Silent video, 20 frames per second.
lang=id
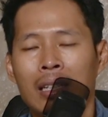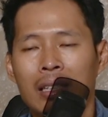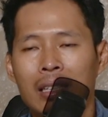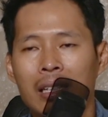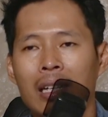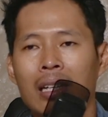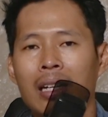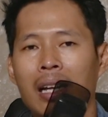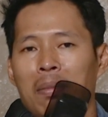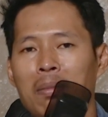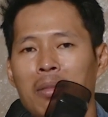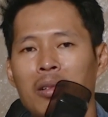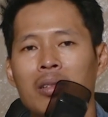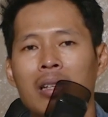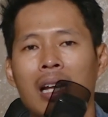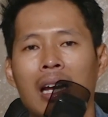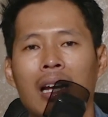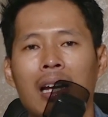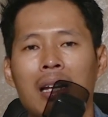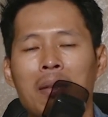direkam
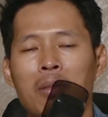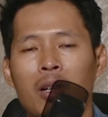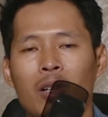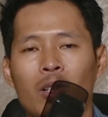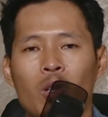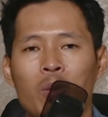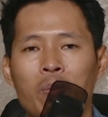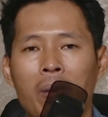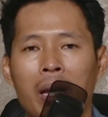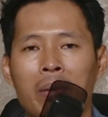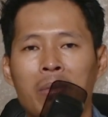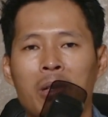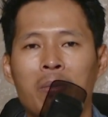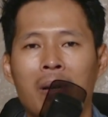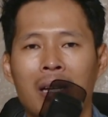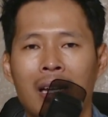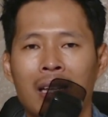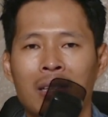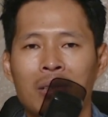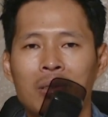menggunakan mono
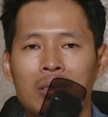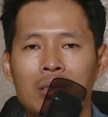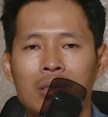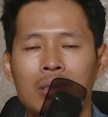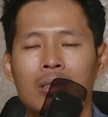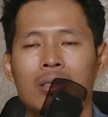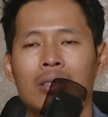PM500 uh,